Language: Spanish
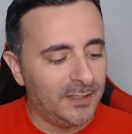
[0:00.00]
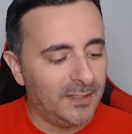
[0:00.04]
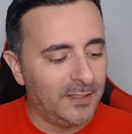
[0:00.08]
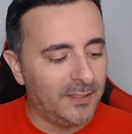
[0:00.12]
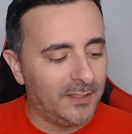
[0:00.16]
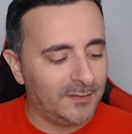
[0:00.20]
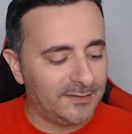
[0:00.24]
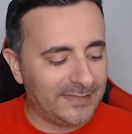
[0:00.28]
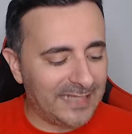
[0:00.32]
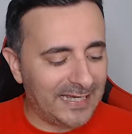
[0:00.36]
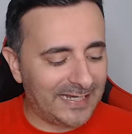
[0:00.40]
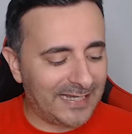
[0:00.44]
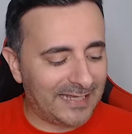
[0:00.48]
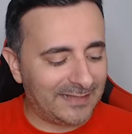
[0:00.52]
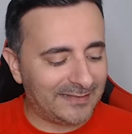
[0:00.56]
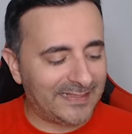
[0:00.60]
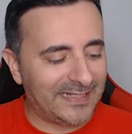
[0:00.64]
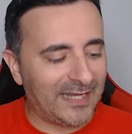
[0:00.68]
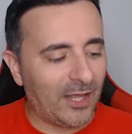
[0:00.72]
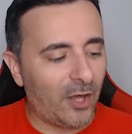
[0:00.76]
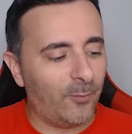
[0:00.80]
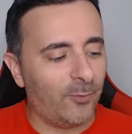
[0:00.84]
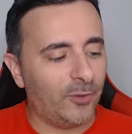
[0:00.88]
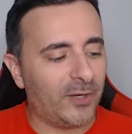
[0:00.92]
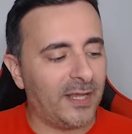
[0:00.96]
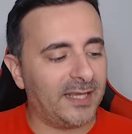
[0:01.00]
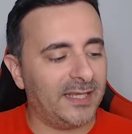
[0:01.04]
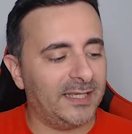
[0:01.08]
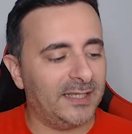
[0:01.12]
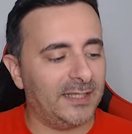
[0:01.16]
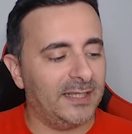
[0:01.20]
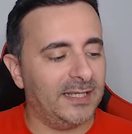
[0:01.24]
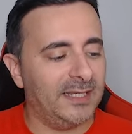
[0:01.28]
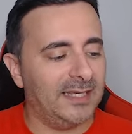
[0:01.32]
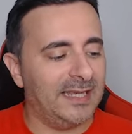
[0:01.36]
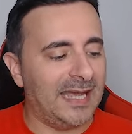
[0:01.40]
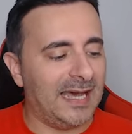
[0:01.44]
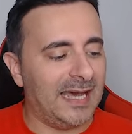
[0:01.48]
ya que ha tirado por aquí
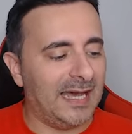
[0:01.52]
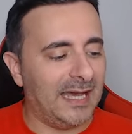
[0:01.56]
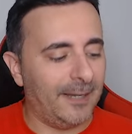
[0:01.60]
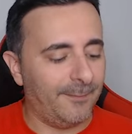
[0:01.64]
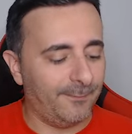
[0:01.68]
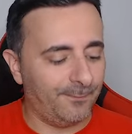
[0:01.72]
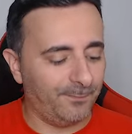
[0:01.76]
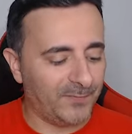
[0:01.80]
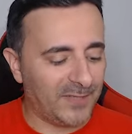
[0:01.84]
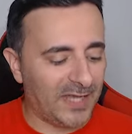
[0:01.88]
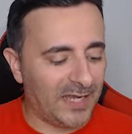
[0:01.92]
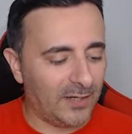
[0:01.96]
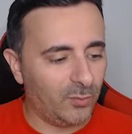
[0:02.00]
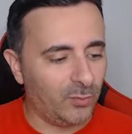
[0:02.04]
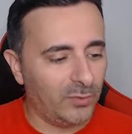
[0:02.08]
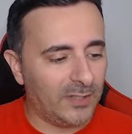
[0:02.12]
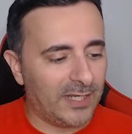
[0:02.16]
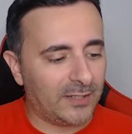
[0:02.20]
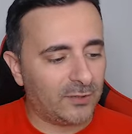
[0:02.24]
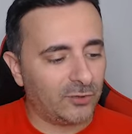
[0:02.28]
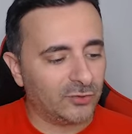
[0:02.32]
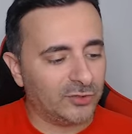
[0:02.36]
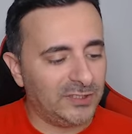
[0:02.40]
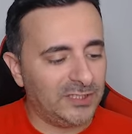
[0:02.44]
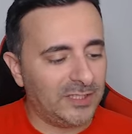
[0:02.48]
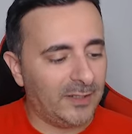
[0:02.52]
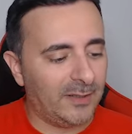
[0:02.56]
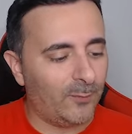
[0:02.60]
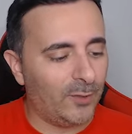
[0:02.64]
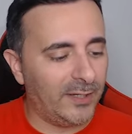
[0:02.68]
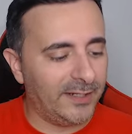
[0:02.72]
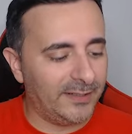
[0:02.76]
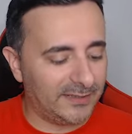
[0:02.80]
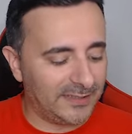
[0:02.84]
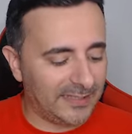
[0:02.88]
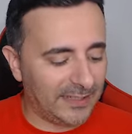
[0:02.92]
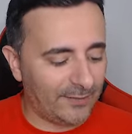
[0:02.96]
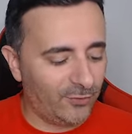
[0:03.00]
la, algunas cositas, vamos a
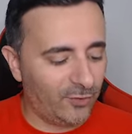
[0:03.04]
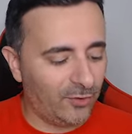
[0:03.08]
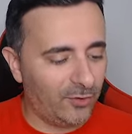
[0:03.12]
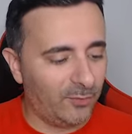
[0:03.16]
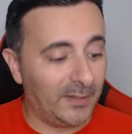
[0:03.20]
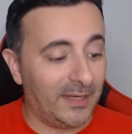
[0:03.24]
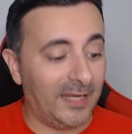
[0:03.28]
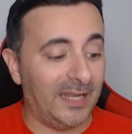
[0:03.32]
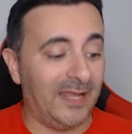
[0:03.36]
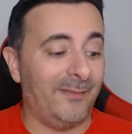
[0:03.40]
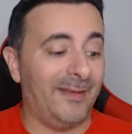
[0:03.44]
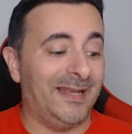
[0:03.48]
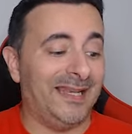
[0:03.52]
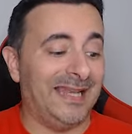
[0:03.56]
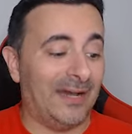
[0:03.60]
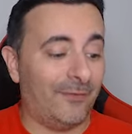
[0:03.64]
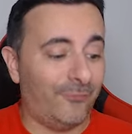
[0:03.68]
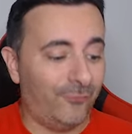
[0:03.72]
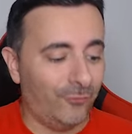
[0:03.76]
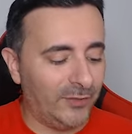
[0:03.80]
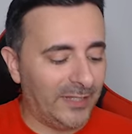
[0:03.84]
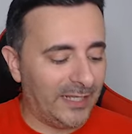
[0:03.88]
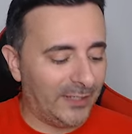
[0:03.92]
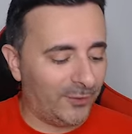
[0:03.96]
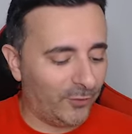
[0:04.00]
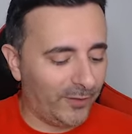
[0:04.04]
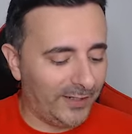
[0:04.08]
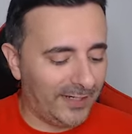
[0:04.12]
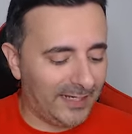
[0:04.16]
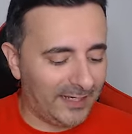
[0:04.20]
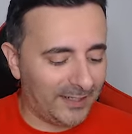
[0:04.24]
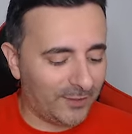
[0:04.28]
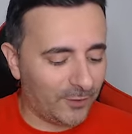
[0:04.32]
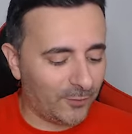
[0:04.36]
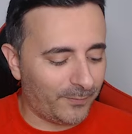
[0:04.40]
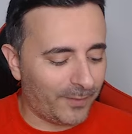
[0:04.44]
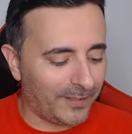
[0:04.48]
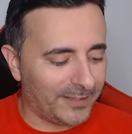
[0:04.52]
ir tirando. Vale, la furia no era,
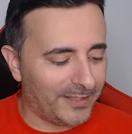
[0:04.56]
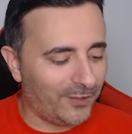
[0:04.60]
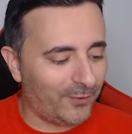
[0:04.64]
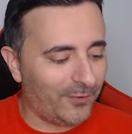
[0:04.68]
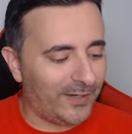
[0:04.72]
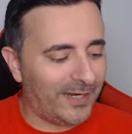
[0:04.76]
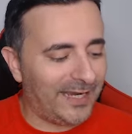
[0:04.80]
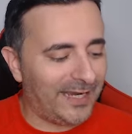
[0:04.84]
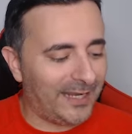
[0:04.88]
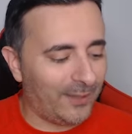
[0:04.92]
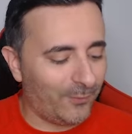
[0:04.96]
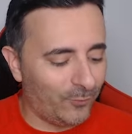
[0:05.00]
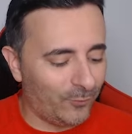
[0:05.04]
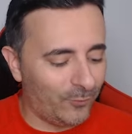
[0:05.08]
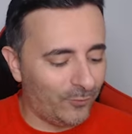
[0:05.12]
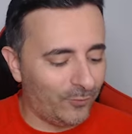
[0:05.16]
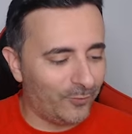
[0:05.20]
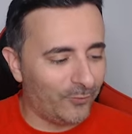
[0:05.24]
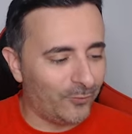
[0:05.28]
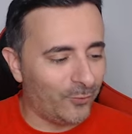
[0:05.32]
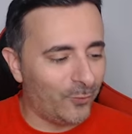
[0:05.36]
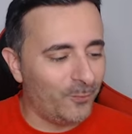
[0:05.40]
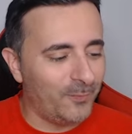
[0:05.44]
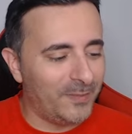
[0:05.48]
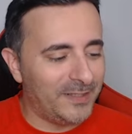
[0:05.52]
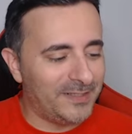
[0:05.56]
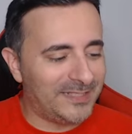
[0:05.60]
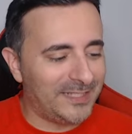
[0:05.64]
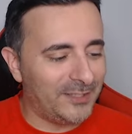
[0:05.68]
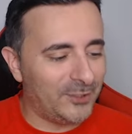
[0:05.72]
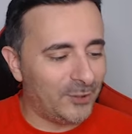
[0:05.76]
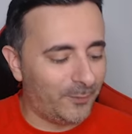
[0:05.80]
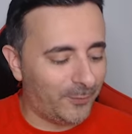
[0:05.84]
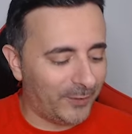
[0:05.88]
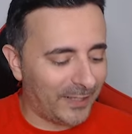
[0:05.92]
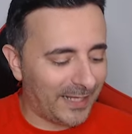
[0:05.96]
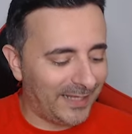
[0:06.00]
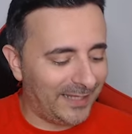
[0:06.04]
compañero, era un, bichillo
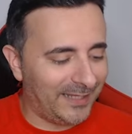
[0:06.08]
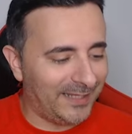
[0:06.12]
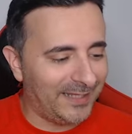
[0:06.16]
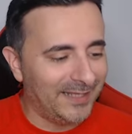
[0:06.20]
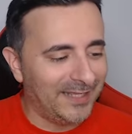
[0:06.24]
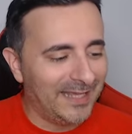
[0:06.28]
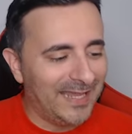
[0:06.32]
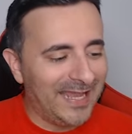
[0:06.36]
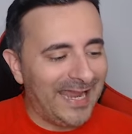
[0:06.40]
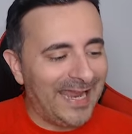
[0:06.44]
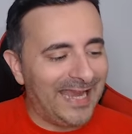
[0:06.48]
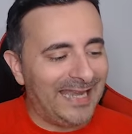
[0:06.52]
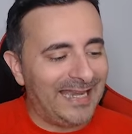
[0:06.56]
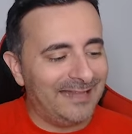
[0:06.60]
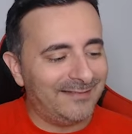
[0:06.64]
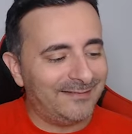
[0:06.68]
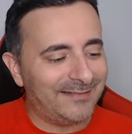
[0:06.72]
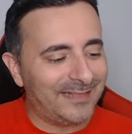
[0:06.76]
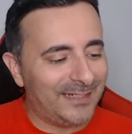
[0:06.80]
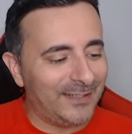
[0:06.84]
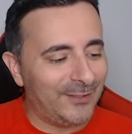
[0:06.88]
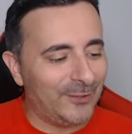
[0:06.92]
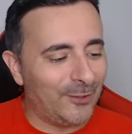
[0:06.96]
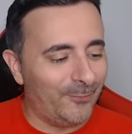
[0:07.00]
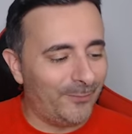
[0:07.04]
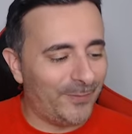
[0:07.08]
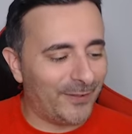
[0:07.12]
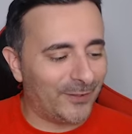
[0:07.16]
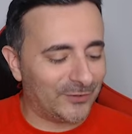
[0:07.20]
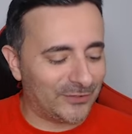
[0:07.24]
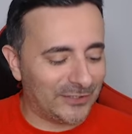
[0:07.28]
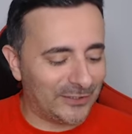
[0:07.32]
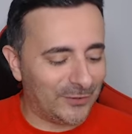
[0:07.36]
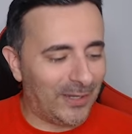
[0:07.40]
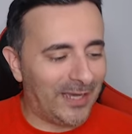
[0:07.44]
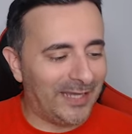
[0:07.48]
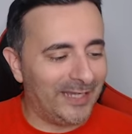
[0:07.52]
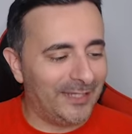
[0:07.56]
por ahí eléctrico, pero se
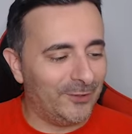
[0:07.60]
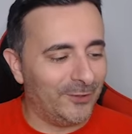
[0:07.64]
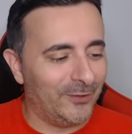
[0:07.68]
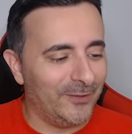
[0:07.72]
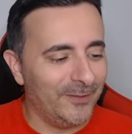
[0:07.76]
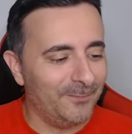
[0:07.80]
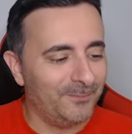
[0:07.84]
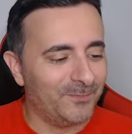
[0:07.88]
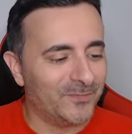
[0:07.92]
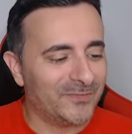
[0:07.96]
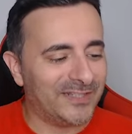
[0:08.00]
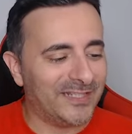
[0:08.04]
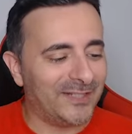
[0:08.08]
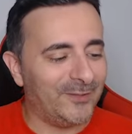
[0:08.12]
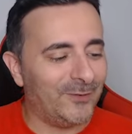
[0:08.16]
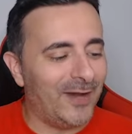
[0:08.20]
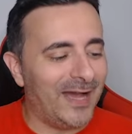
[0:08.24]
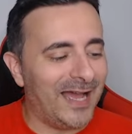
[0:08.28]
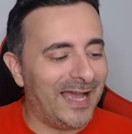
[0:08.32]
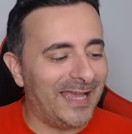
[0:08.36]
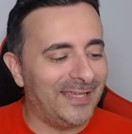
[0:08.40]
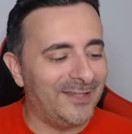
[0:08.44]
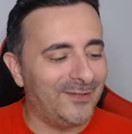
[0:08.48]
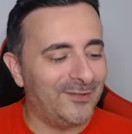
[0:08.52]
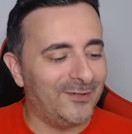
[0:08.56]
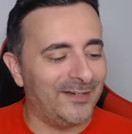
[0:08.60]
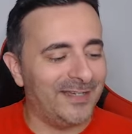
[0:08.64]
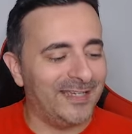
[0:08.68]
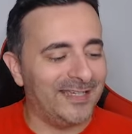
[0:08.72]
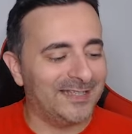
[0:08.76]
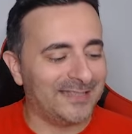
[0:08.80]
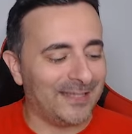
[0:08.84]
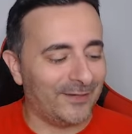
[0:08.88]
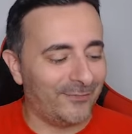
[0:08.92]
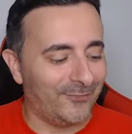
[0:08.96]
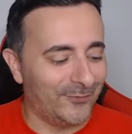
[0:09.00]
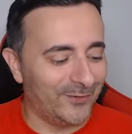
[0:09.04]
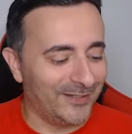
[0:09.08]
nos ha ido, ¿eh? Se nos ha ido
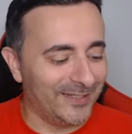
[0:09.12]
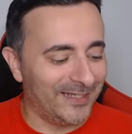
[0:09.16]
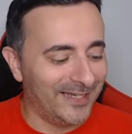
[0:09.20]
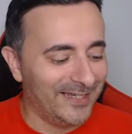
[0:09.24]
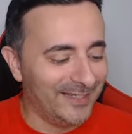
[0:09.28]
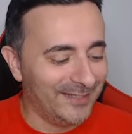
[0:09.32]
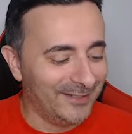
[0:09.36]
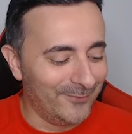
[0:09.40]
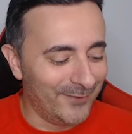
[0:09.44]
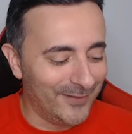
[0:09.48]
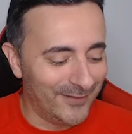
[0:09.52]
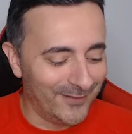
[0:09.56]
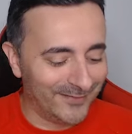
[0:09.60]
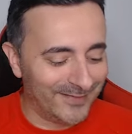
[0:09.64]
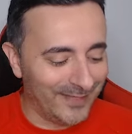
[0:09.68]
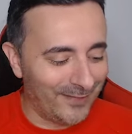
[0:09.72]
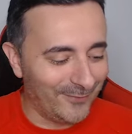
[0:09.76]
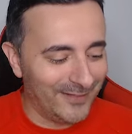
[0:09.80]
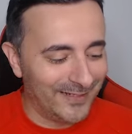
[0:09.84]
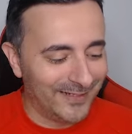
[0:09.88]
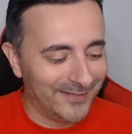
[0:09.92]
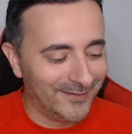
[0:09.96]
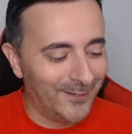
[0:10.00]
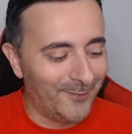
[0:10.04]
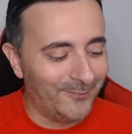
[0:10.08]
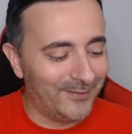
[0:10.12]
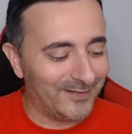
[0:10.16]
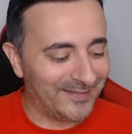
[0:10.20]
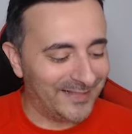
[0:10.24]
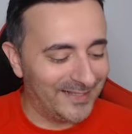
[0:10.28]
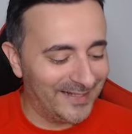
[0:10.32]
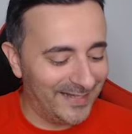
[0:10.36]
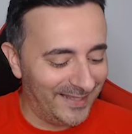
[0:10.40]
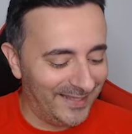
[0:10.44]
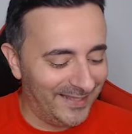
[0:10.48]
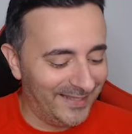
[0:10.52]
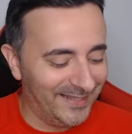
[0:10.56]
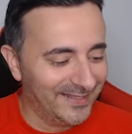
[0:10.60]
esa furia. Bueno, está bien, no pasa
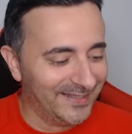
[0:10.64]
nada.